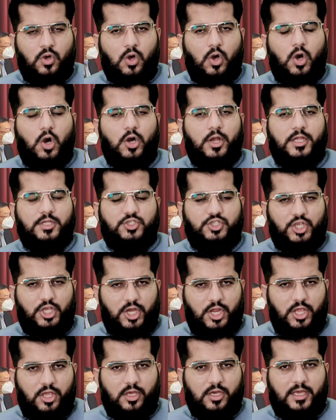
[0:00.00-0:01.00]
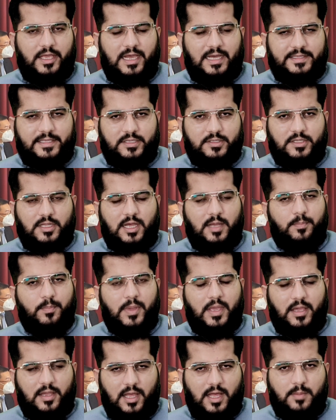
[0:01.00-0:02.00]
और चीनी क़्यादत का
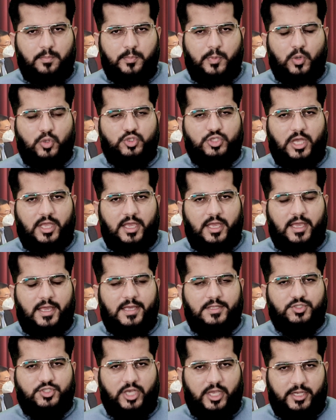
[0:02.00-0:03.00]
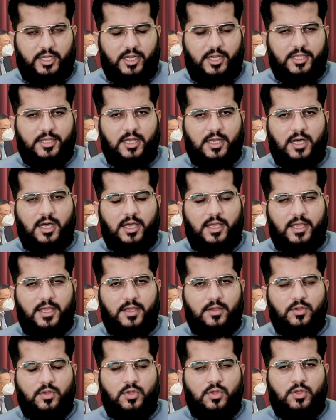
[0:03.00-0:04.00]
पैगाम पहुँचाया है चाइना ने कहा है
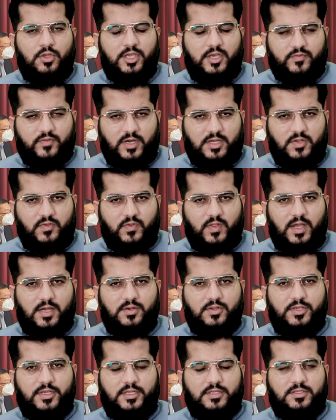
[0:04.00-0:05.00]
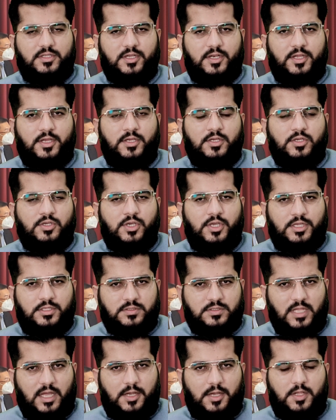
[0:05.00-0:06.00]
कि अफ़गानिस्तान के अंदर
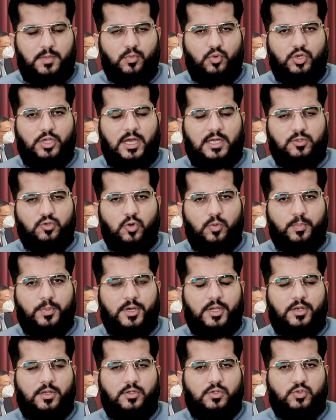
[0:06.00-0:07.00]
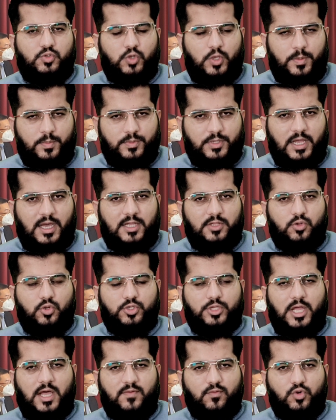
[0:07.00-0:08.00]
इंसानी बुनियादों पर जो इमदाद और
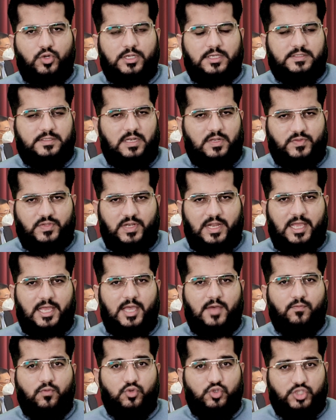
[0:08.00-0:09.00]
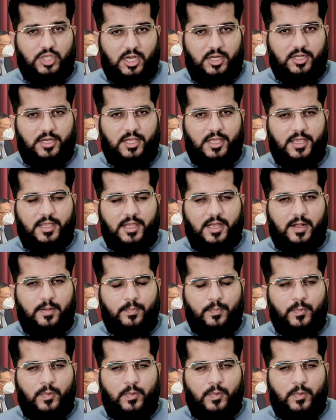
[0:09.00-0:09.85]
ताउन का सिलसिला है वो जारी रहेगा